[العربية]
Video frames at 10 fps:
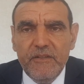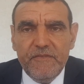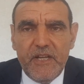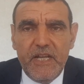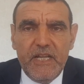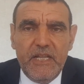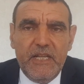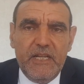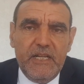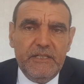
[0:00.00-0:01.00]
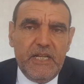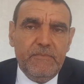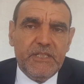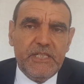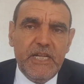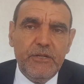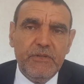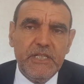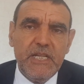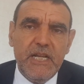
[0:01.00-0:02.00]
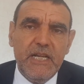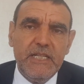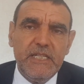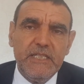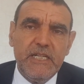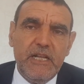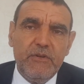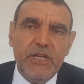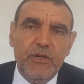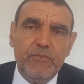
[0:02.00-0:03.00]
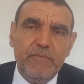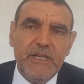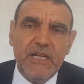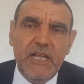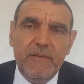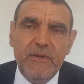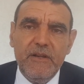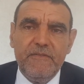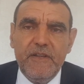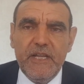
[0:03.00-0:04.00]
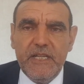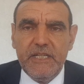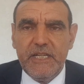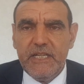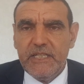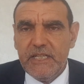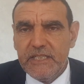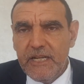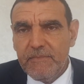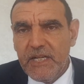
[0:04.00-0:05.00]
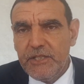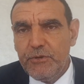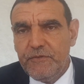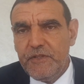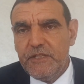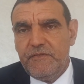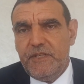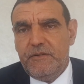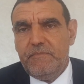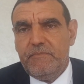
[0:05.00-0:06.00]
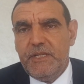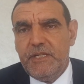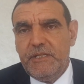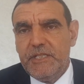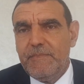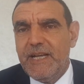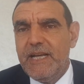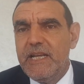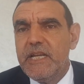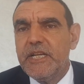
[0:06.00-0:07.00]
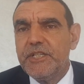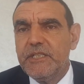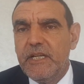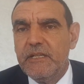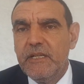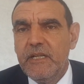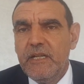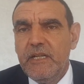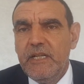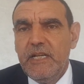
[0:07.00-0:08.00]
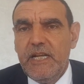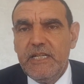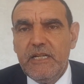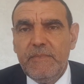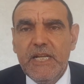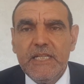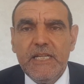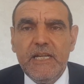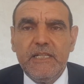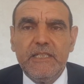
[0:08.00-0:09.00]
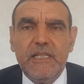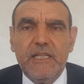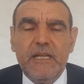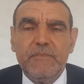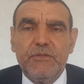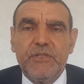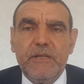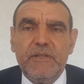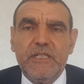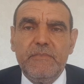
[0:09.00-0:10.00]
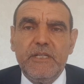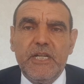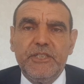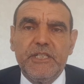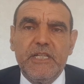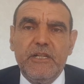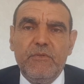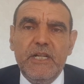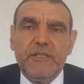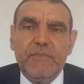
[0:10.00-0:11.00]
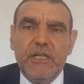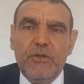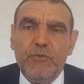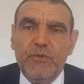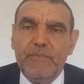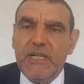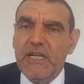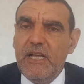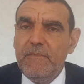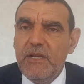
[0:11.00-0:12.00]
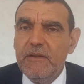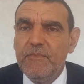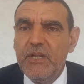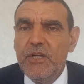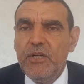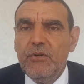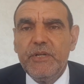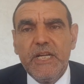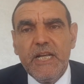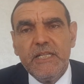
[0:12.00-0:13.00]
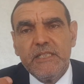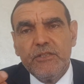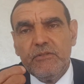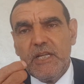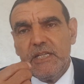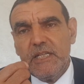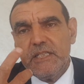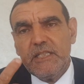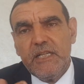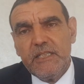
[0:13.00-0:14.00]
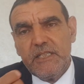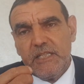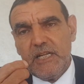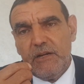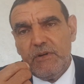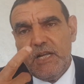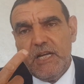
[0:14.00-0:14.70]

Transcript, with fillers: فالأمر الثاني ونساء اللاتي يتناولن حبوب منع الحمل فيعني هذا النظام قد يفيد فيهم بنسبة قليلة جدا لأن المرأة تعرضت لخمس وسبع ثمانية عشر سنوات من الحبوب منع الحمل وهي كانت تظن أنها تتناول